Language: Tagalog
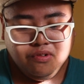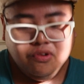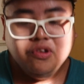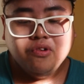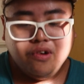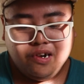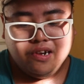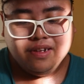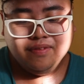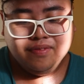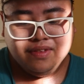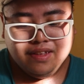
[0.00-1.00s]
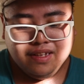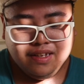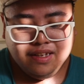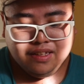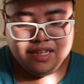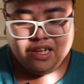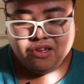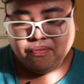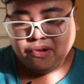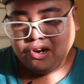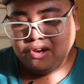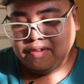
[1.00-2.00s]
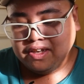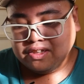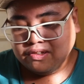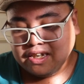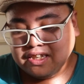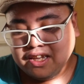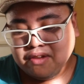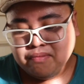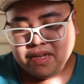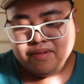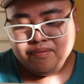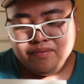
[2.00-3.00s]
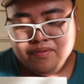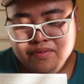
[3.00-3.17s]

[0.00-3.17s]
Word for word: who you are. Thank you for always trusting me.